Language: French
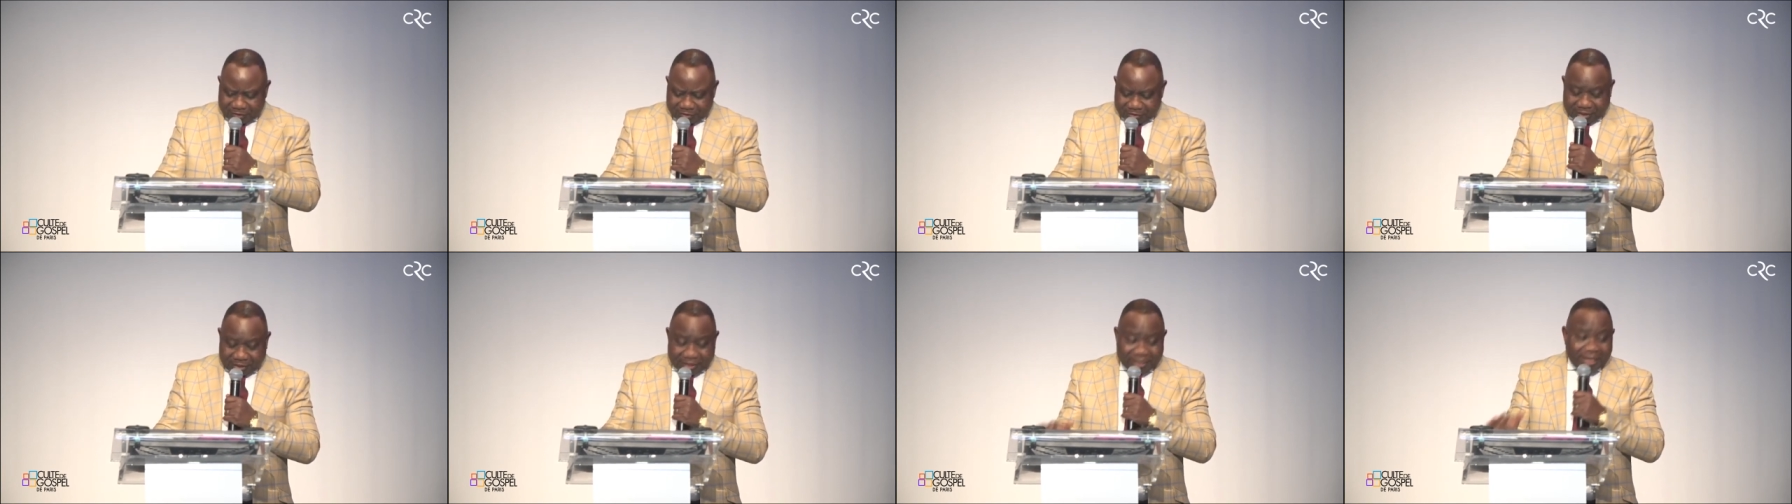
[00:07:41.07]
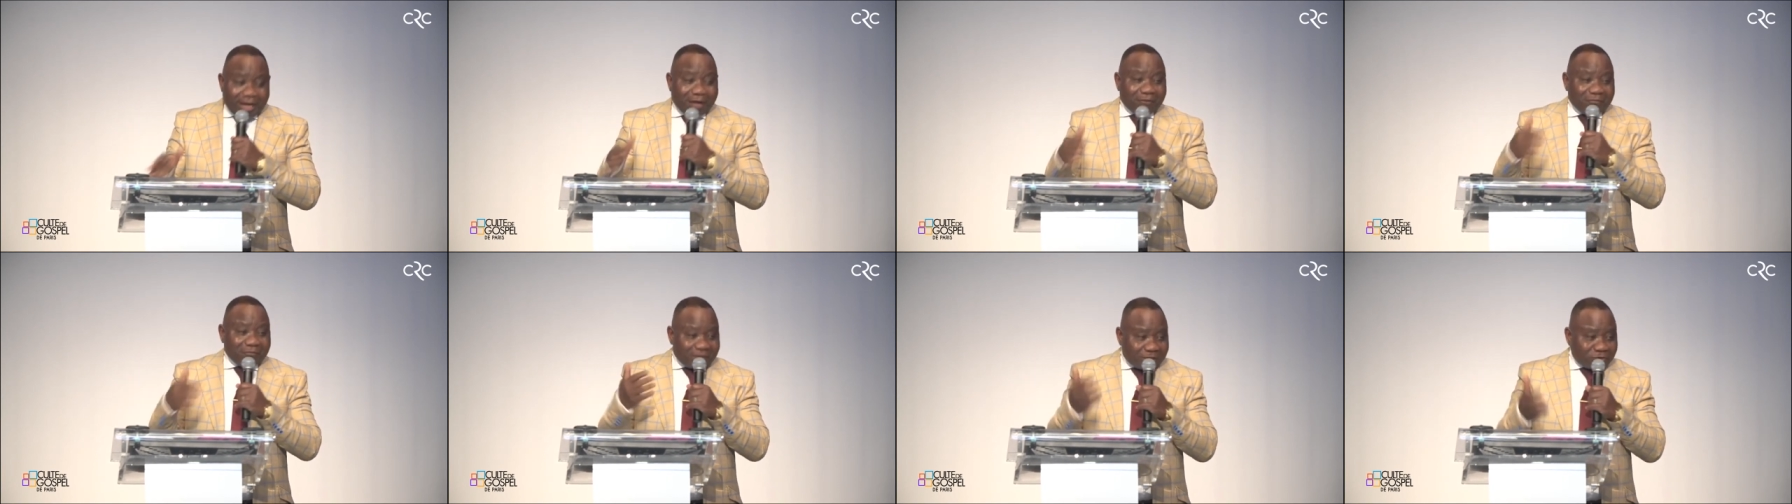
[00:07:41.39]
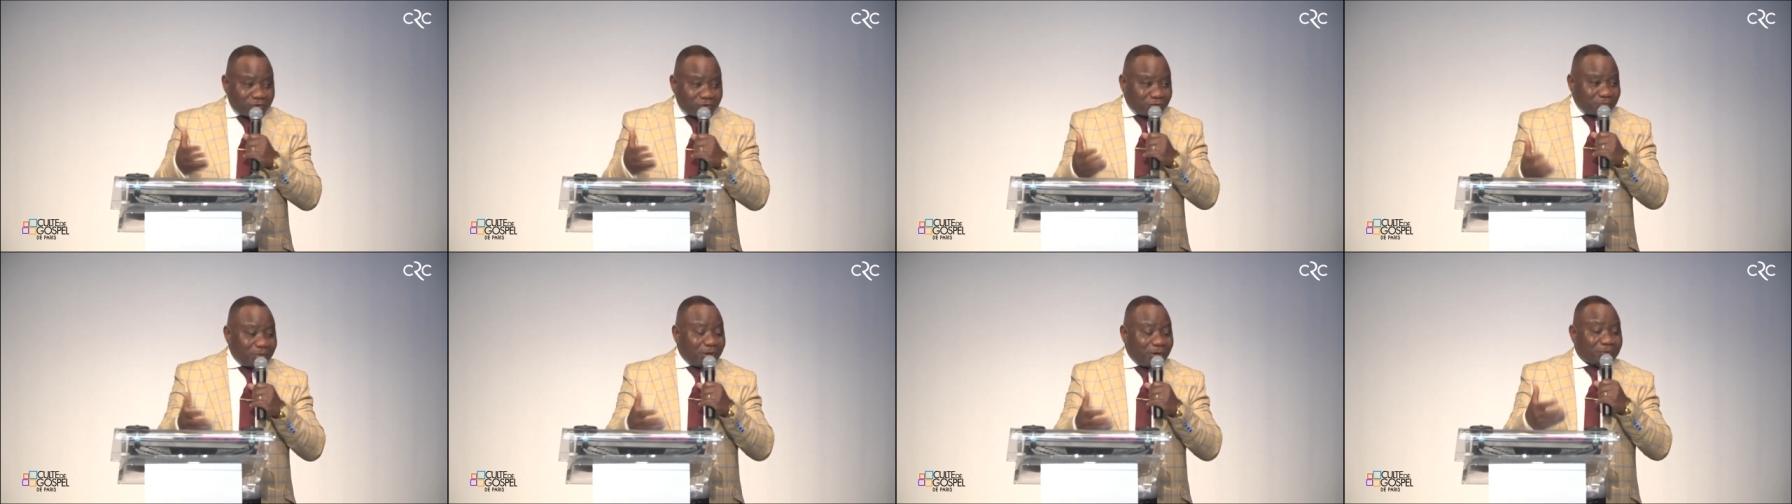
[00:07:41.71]
Ce qui avait
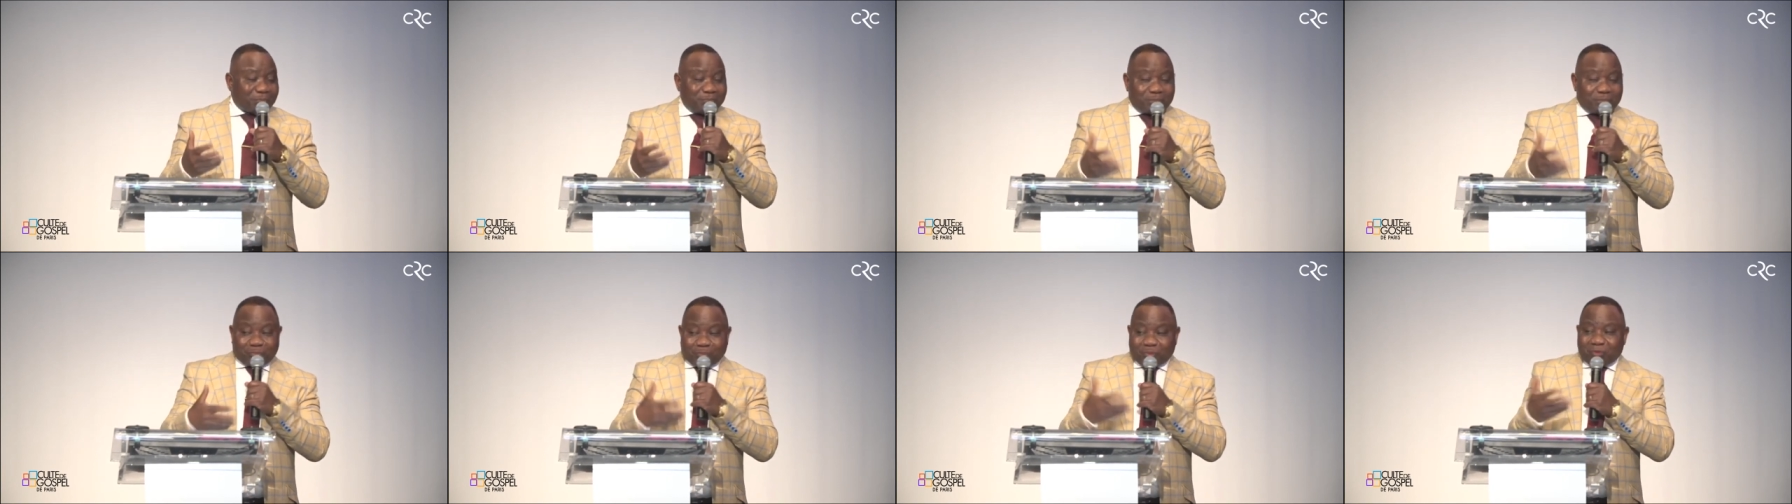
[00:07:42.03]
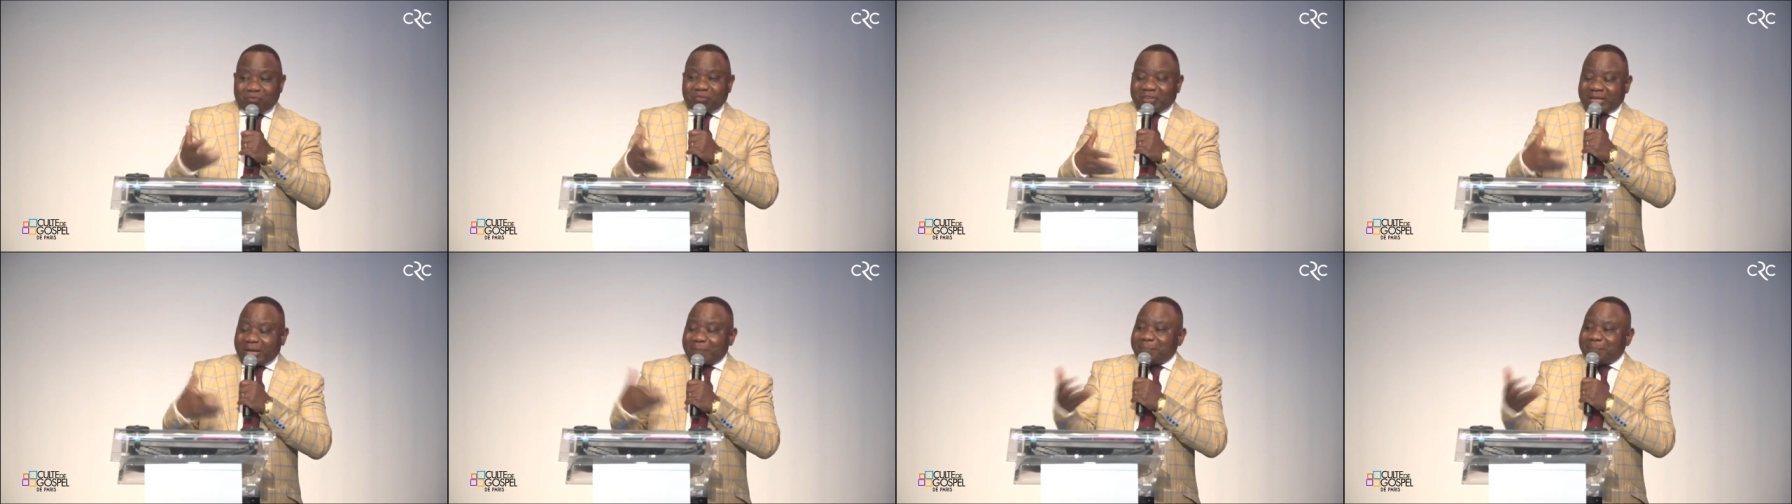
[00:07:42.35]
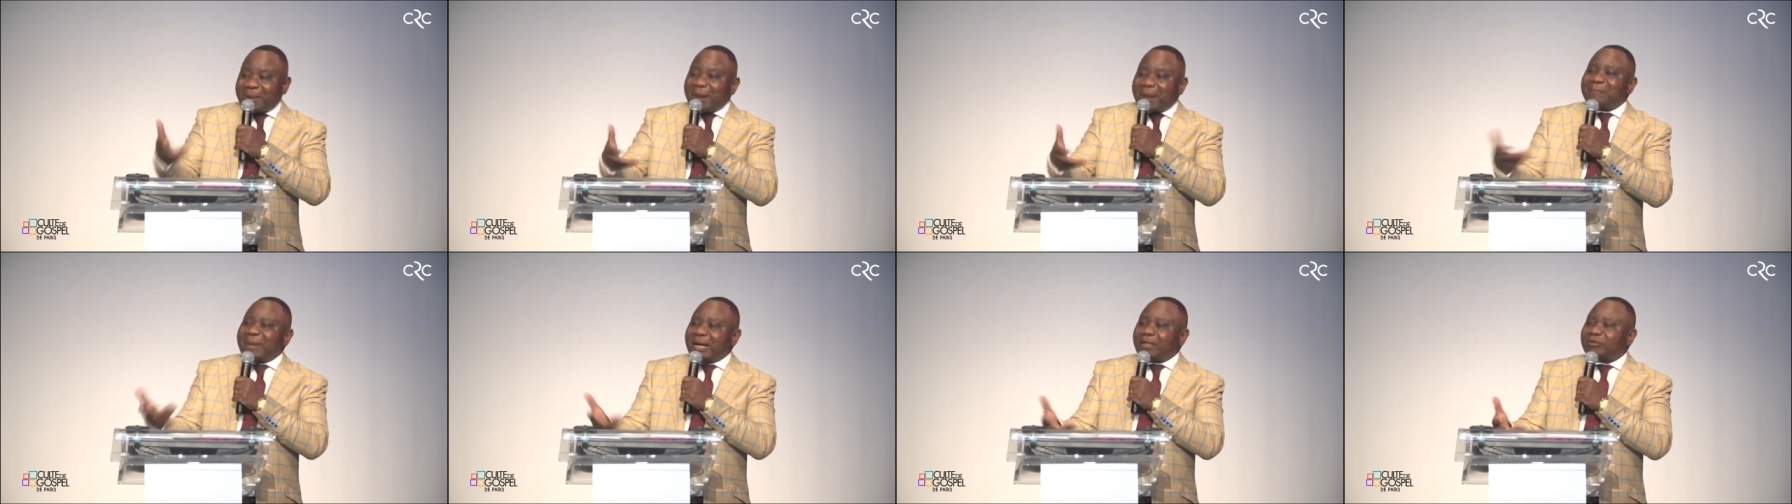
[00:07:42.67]
justement provoqué
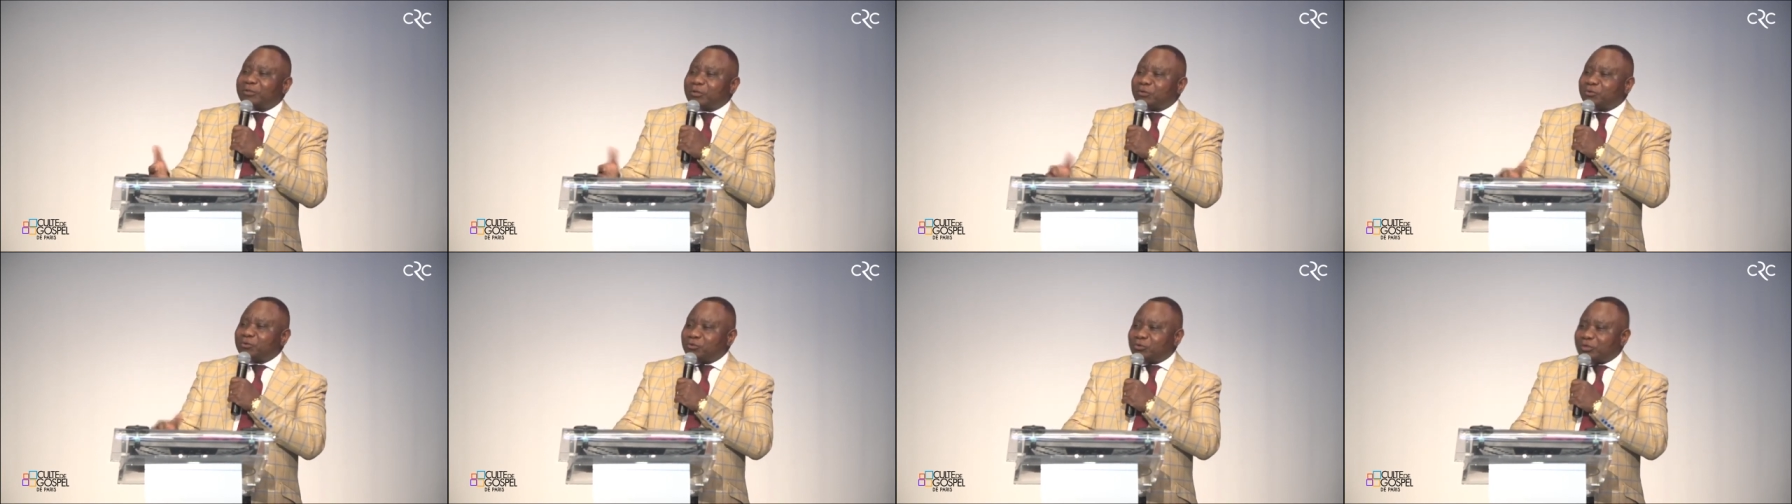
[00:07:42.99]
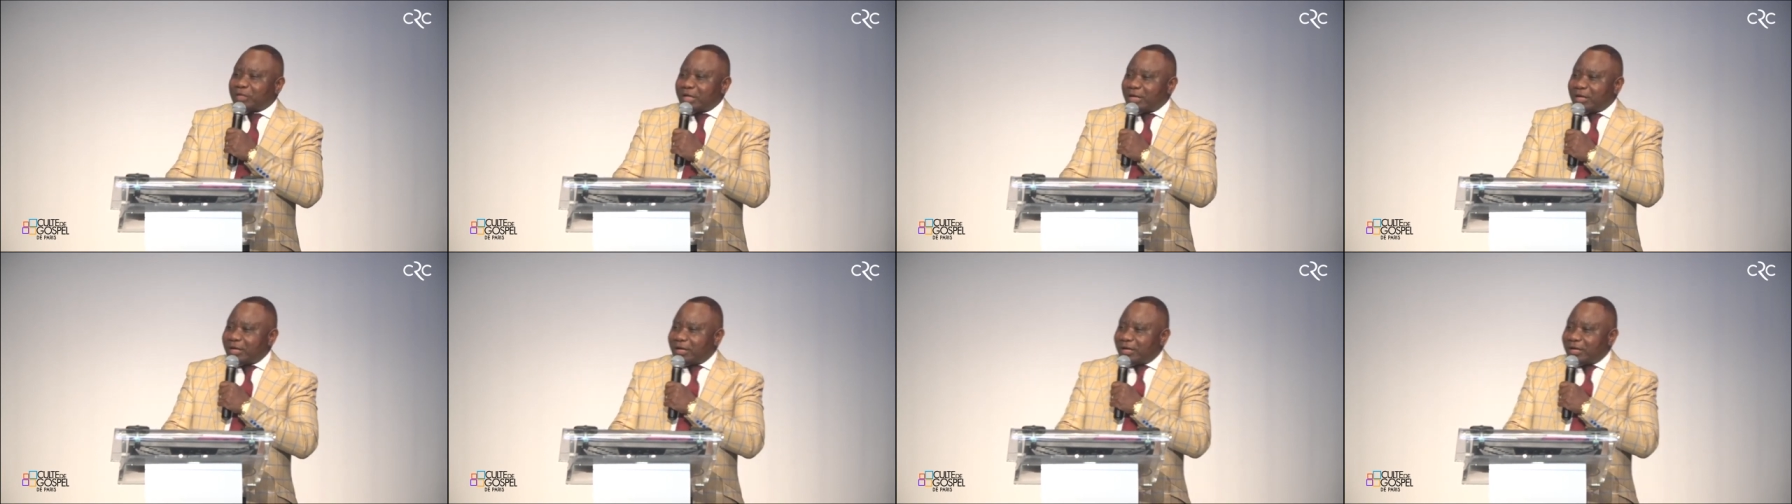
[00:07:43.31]
pas mal de doutes